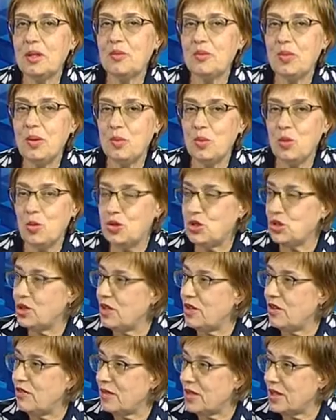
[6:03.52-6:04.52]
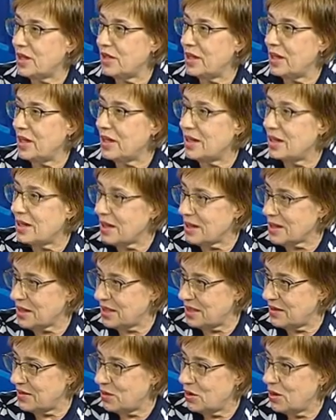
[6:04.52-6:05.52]
побочные эффекты
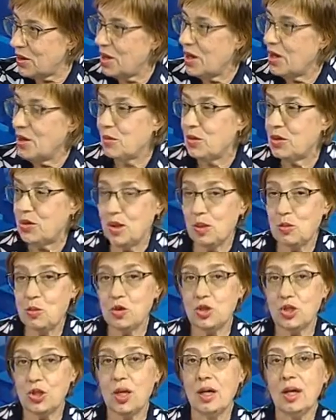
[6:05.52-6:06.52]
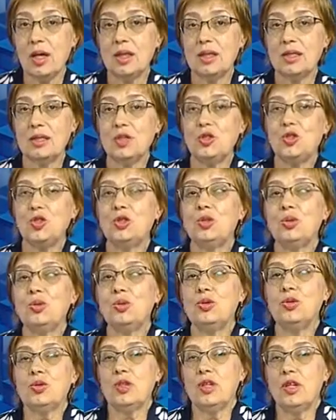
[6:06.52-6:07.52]
лекарств. Потому что
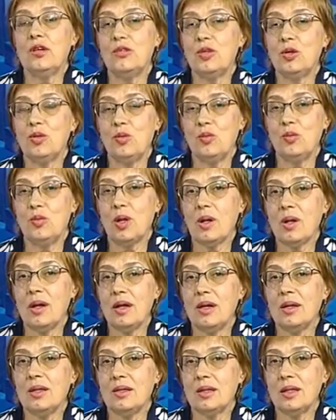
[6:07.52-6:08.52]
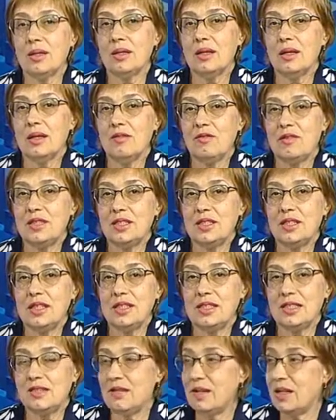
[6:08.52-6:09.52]
зачастую человек умирает от
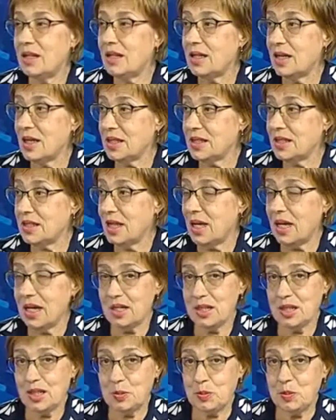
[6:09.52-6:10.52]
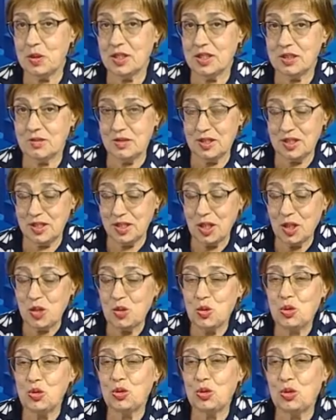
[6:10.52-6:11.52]
воздействие лекарств, а это списывается на
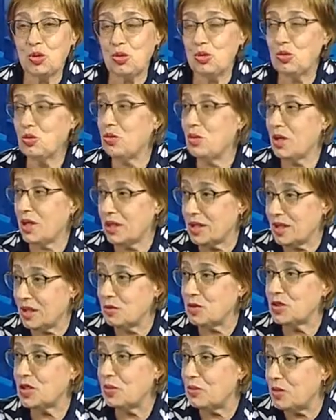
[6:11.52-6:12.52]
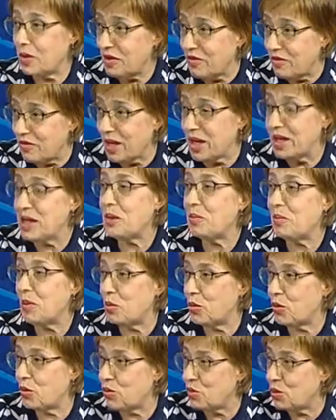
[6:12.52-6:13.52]
то, что он умер от того заболевания,
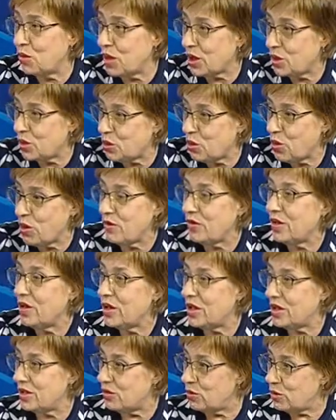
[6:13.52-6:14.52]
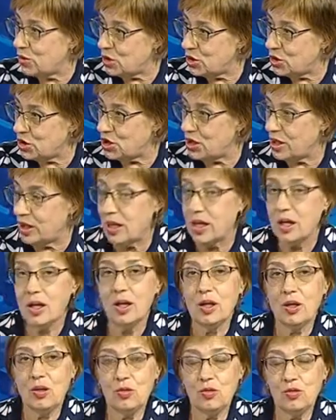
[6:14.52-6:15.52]
по поводу которого mm-hmm. его лечили.
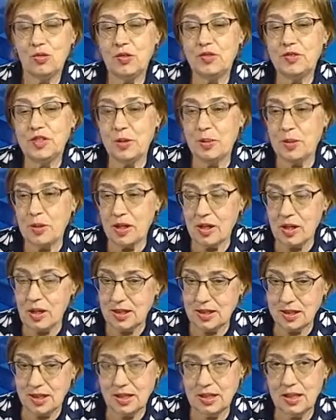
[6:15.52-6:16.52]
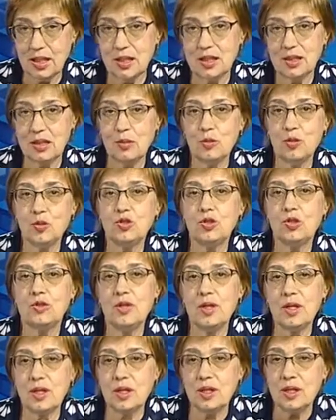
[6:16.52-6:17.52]
Но ну, вы все прекрасно знаете о
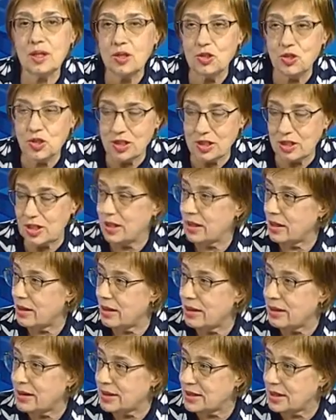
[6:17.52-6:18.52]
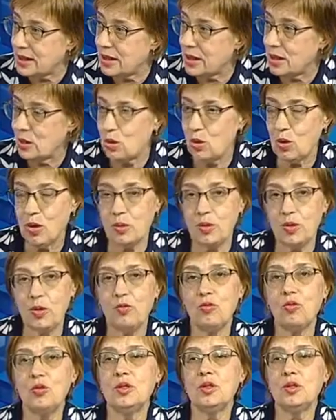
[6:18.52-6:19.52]
множестве аллергических реакций, которые
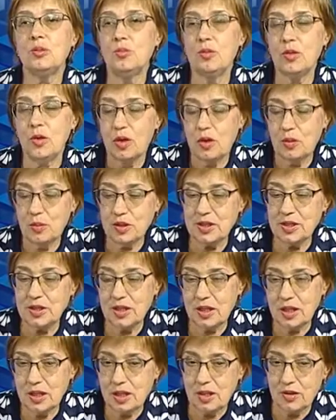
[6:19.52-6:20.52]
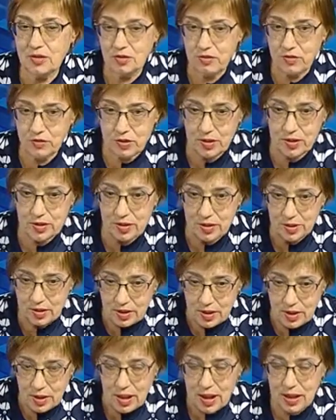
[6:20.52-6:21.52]
приводят пациентов в
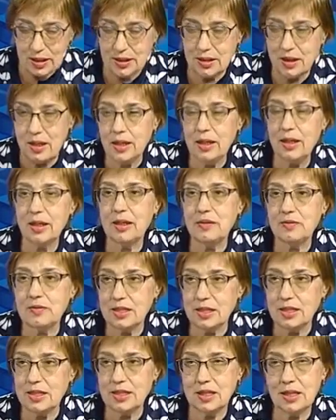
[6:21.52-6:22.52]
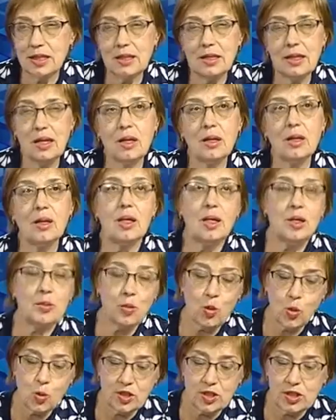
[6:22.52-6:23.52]
э, отделение, в стационары или
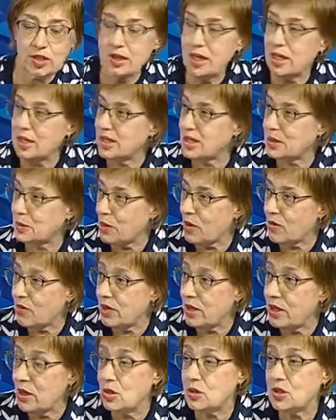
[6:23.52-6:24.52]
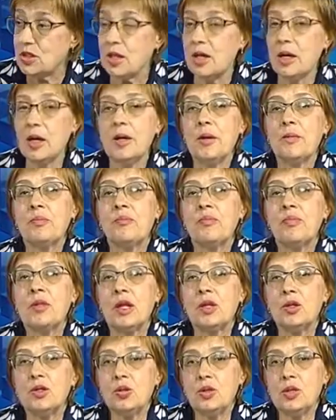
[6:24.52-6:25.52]
просто как-то справляются.
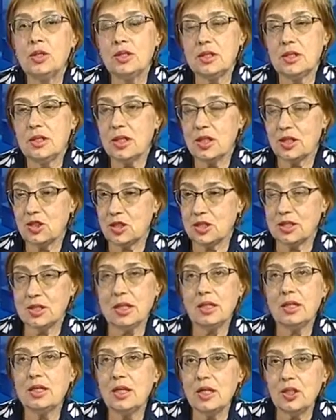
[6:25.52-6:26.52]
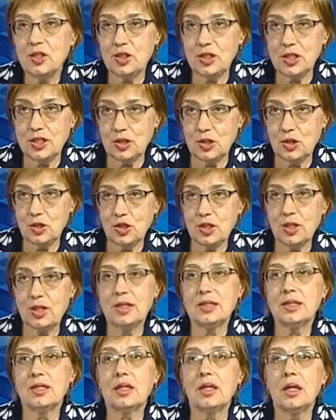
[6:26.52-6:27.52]
Mm-hmm. То есть наша задача
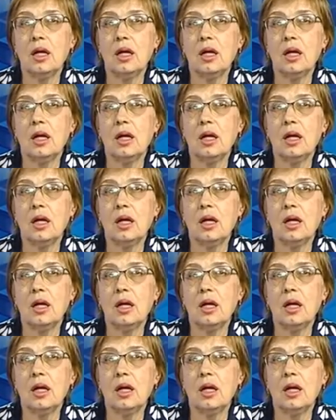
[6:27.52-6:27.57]
сейчас